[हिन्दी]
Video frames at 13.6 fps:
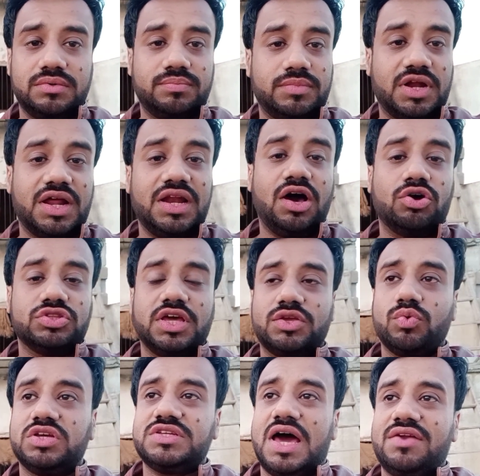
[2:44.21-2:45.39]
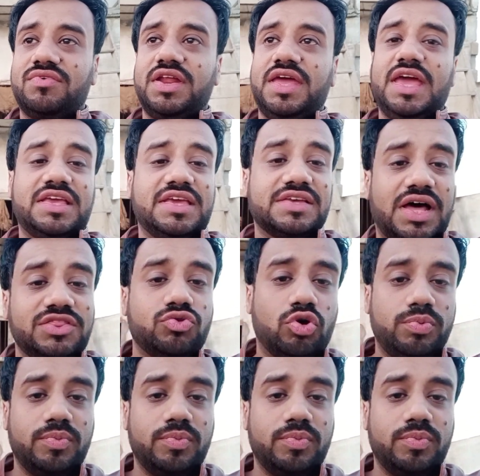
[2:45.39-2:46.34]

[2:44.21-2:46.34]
मरहला होता है क्योंकि जानवर एक के साथ दो